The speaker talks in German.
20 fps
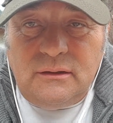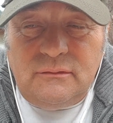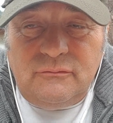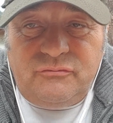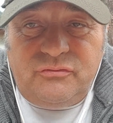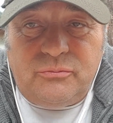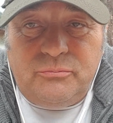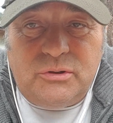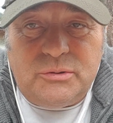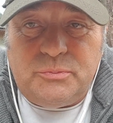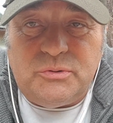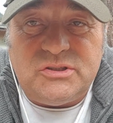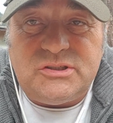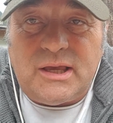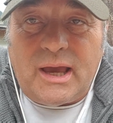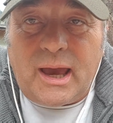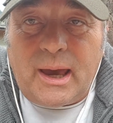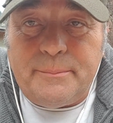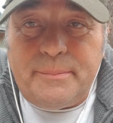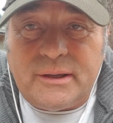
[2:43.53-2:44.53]
Für mich muss
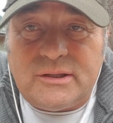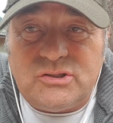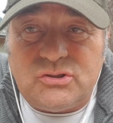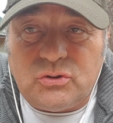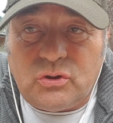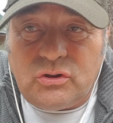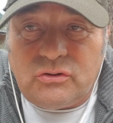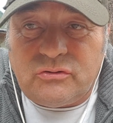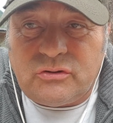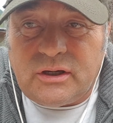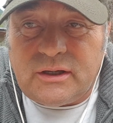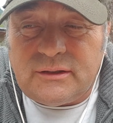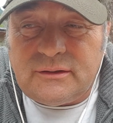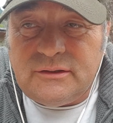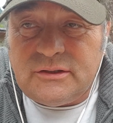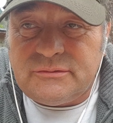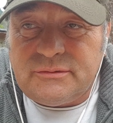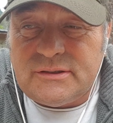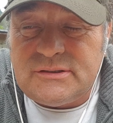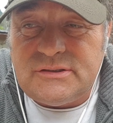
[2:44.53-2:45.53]
der Habeck
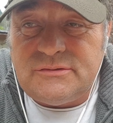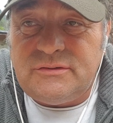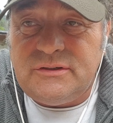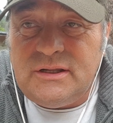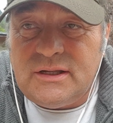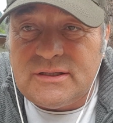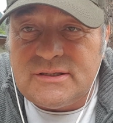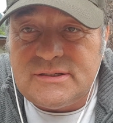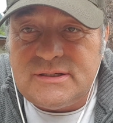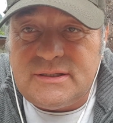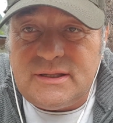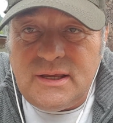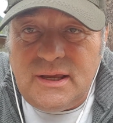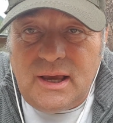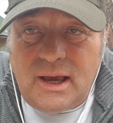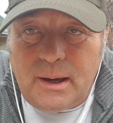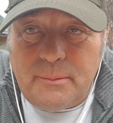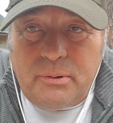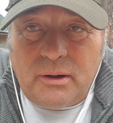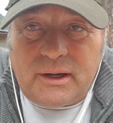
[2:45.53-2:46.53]
zurücktreten. Ich weiß nicht, wie ihr das seht,
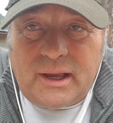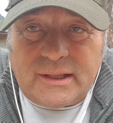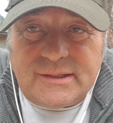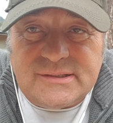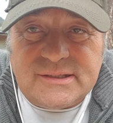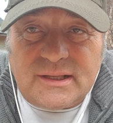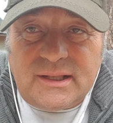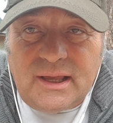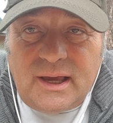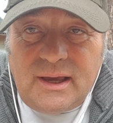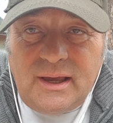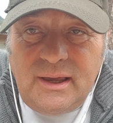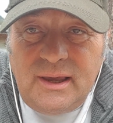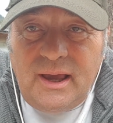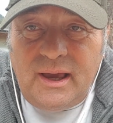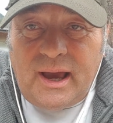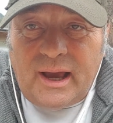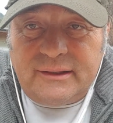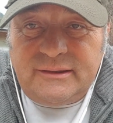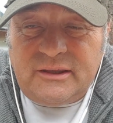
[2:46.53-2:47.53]
aber ganz klar
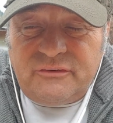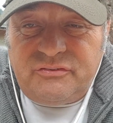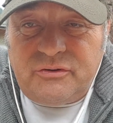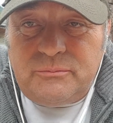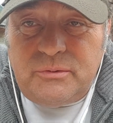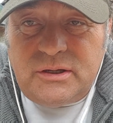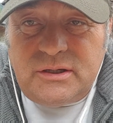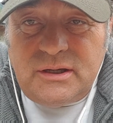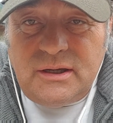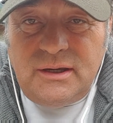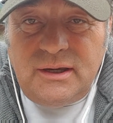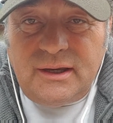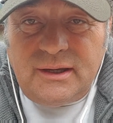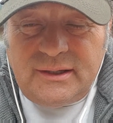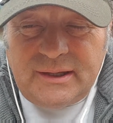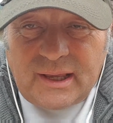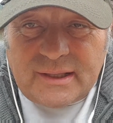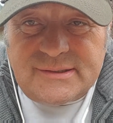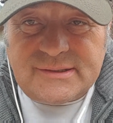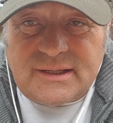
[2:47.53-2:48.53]
hat er für mich
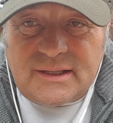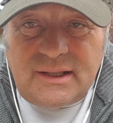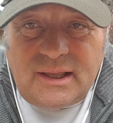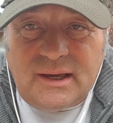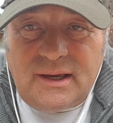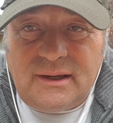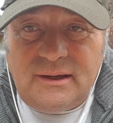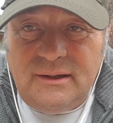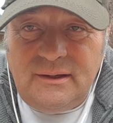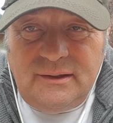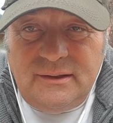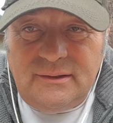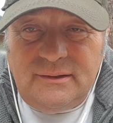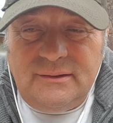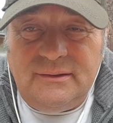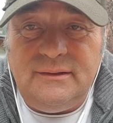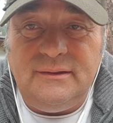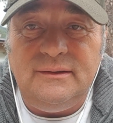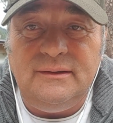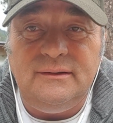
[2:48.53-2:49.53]
ganz klar
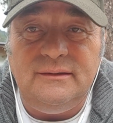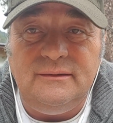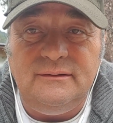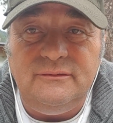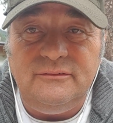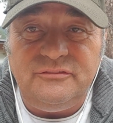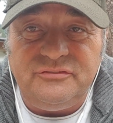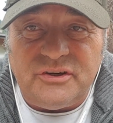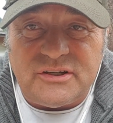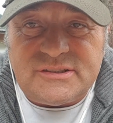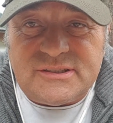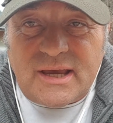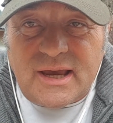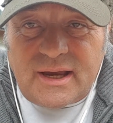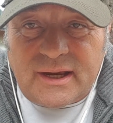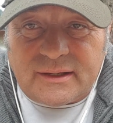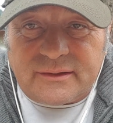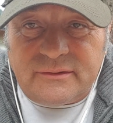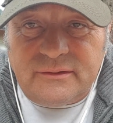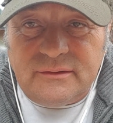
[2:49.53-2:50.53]
äh,
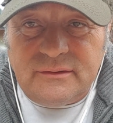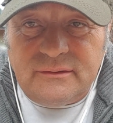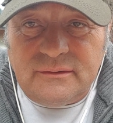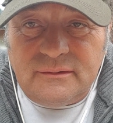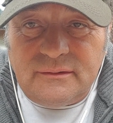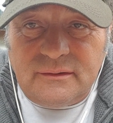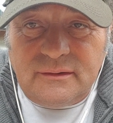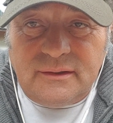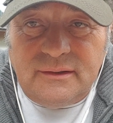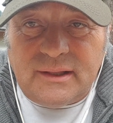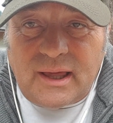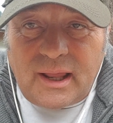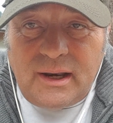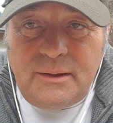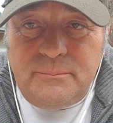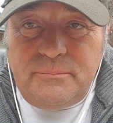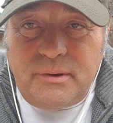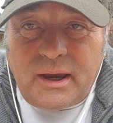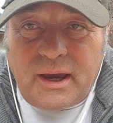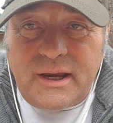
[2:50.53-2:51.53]
versagt in
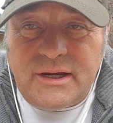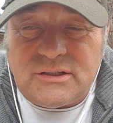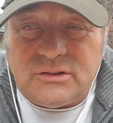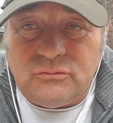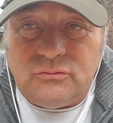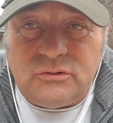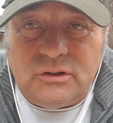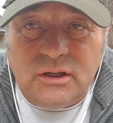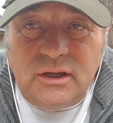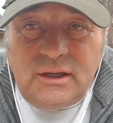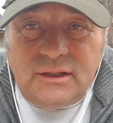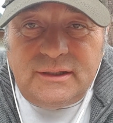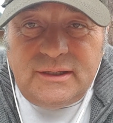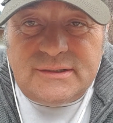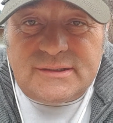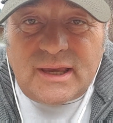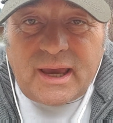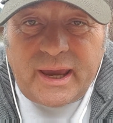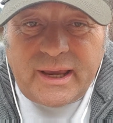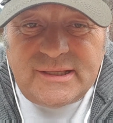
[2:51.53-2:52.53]
allen Bereichen. Und
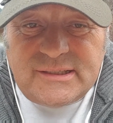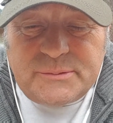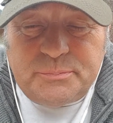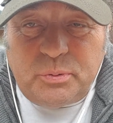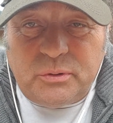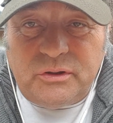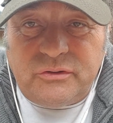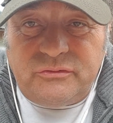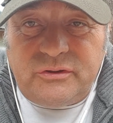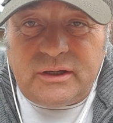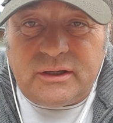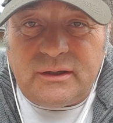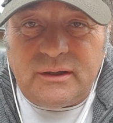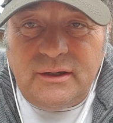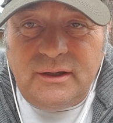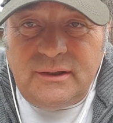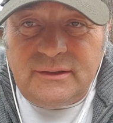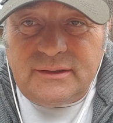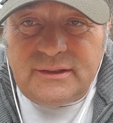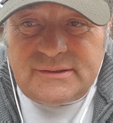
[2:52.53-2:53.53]
diese Heizpolitik,
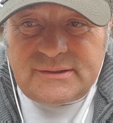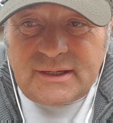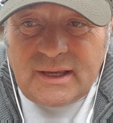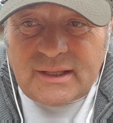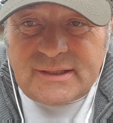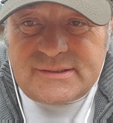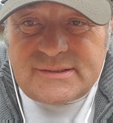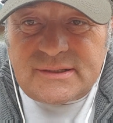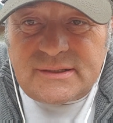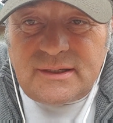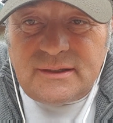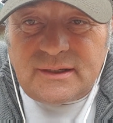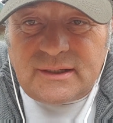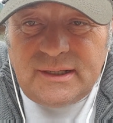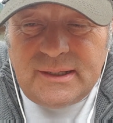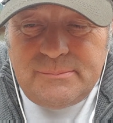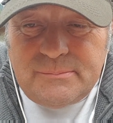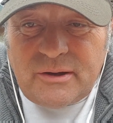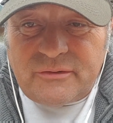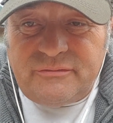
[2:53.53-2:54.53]
diese ganze äh,
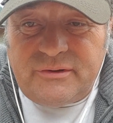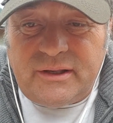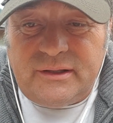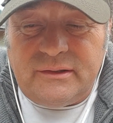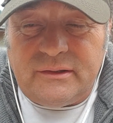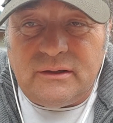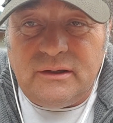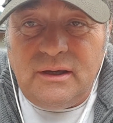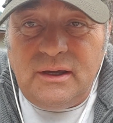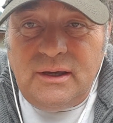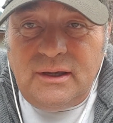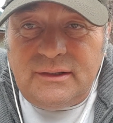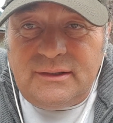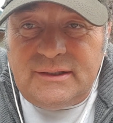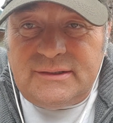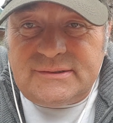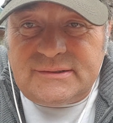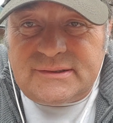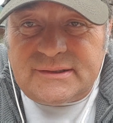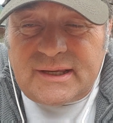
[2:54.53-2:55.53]
Klimawende,
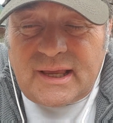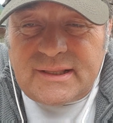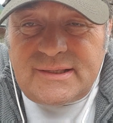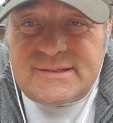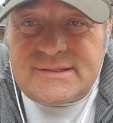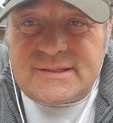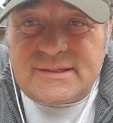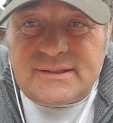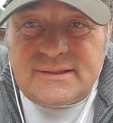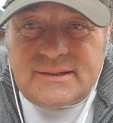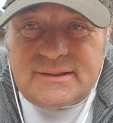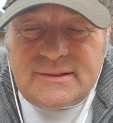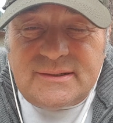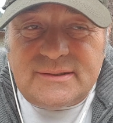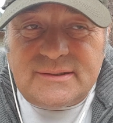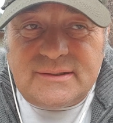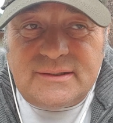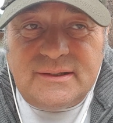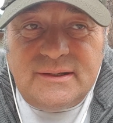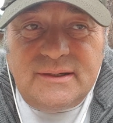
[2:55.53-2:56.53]
dieses ganze,
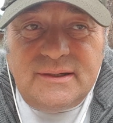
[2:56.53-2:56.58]
äh,